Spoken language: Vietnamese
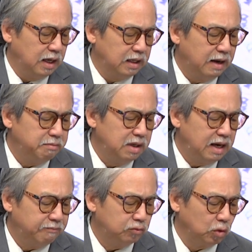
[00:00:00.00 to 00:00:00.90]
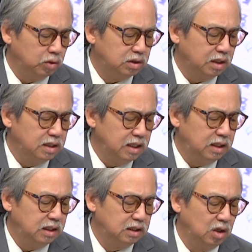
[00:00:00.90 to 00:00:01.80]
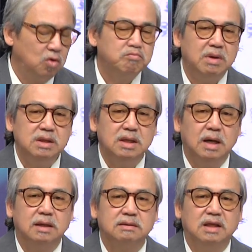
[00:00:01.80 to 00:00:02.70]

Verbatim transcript: 55 tuổi trở đi thì lúc bấy giờ